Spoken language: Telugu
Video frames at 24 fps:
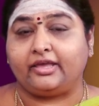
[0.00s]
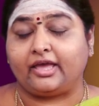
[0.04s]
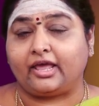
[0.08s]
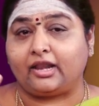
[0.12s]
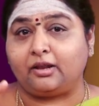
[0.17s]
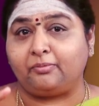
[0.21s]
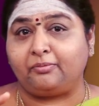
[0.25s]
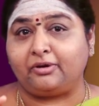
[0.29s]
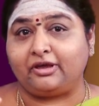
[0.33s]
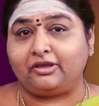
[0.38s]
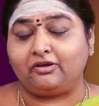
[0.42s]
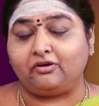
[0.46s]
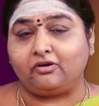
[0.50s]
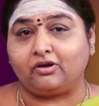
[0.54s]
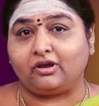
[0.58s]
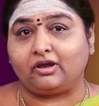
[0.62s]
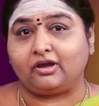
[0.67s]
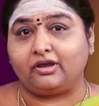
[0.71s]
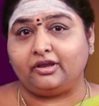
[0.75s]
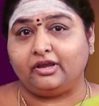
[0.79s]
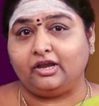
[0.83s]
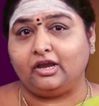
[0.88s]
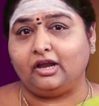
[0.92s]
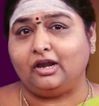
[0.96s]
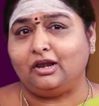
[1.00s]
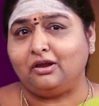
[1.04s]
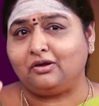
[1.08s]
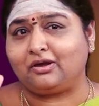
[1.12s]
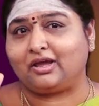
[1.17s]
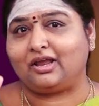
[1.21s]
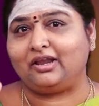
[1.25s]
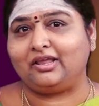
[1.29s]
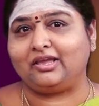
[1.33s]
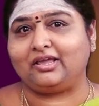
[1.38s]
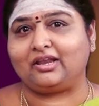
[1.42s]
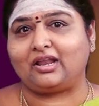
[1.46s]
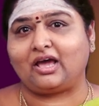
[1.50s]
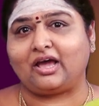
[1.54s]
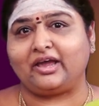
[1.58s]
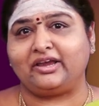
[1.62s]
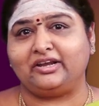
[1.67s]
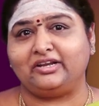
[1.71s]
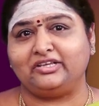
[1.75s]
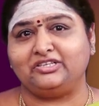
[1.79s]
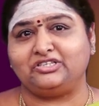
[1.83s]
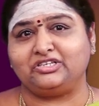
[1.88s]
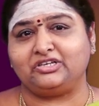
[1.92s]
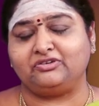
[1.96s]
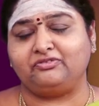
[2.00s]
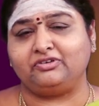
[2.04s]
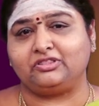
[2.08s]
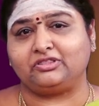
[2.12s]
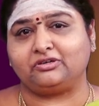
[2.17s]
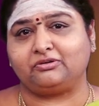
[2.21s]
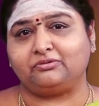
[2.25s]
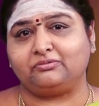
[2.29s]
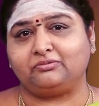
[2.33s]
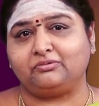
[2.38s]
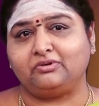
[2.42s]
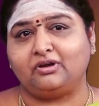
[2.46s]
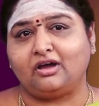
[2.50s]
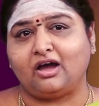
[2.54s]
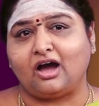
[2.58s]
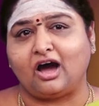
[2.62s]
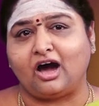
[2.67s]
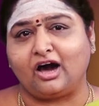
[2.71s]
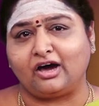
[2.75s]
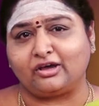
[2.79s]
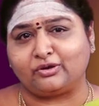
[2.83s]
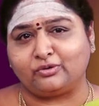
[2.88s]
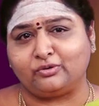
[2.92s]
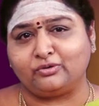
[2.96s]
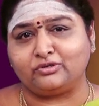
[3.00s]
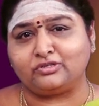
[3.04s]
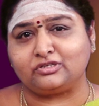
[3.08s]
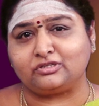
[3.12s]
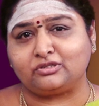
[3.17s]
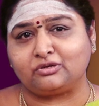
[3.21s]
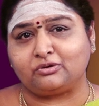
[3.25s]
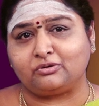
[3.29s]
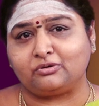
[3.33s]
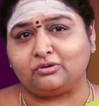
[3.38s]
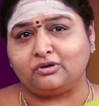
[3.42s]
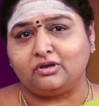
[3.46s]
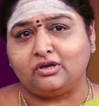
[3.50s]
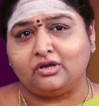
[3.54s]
ఎనభై ఒక్క ఏళ్లు కలిగిన ఆయన జీవితం ఆ రోజుతో